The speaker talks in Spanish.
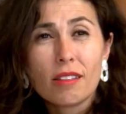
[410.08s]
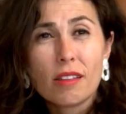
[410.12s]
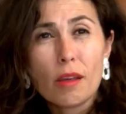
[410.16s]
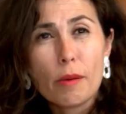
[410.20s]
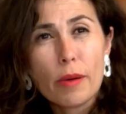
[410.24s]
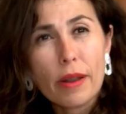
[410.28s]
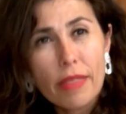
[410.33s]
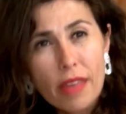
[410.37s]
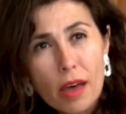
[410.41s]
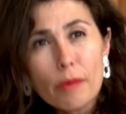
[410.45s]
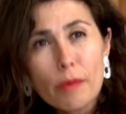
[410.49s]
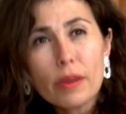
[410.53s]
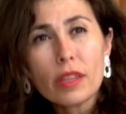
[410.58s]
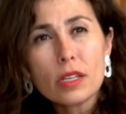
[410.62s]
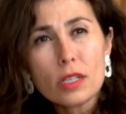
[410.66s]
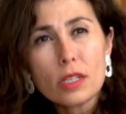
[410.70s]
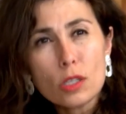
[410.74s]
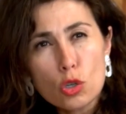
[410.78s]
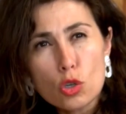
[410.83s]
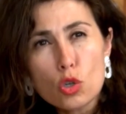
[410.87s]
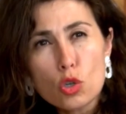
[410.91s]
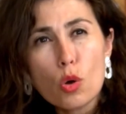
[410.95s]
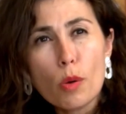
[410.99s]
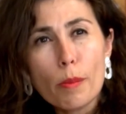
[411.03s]
De verdad a
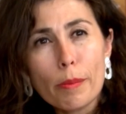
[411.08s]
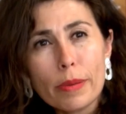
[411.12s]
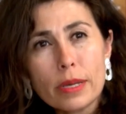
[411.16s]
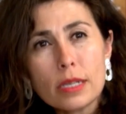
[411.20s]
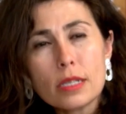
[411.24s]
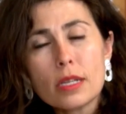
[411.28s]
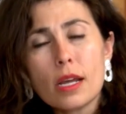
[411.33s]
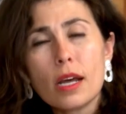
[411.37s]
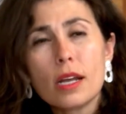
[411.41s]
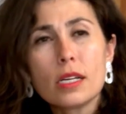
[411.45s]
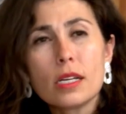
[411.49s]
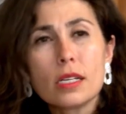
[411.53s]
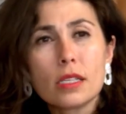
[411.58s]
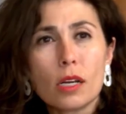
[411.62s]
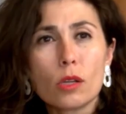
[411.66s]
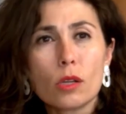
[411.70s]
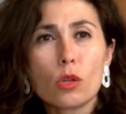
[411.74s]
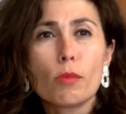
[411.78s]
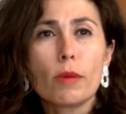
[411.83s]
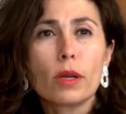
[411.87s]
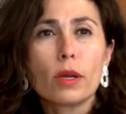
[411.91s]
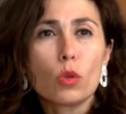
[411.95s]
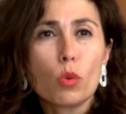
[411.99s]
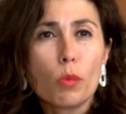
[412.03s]
veces nos compensa el
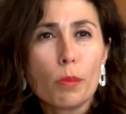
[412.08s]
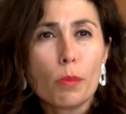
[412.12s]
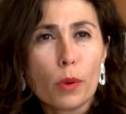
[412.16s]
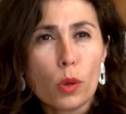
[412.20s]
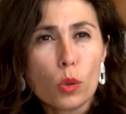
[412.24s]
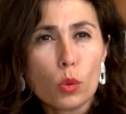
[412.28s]
estar tomando un